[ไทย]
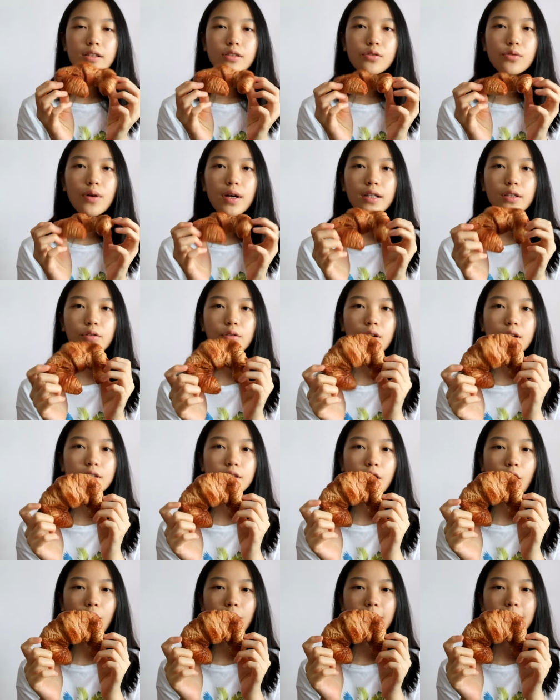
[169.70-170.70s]
ส่วนครัว
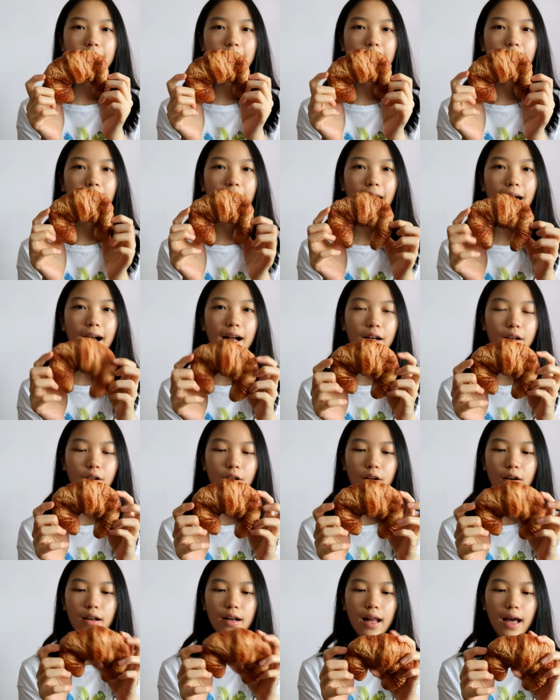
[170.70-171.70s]
ซองนี้นะคะ
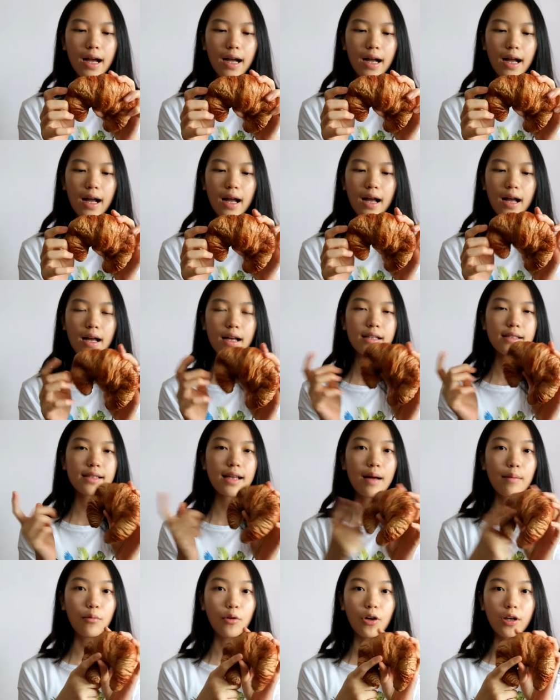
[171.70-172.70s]
ก็รา
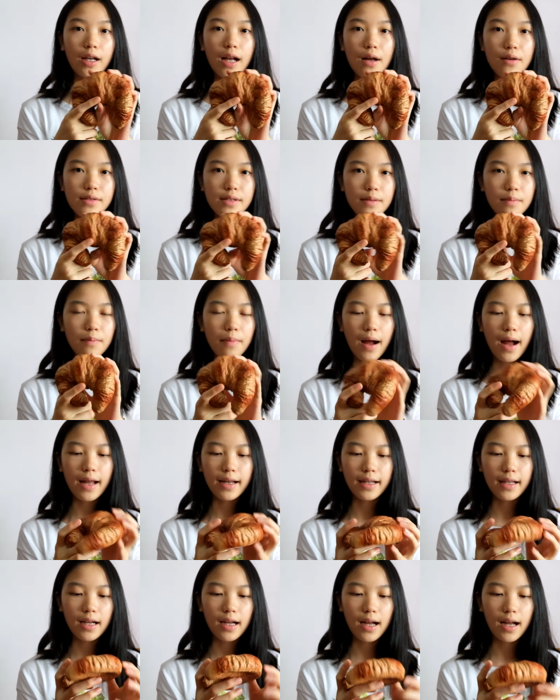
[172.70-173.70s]
คา 390 บาท
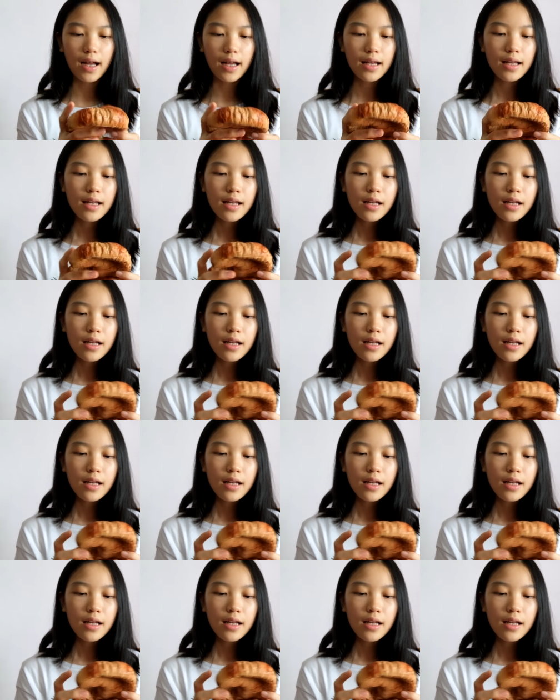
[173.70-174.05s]
นะคะ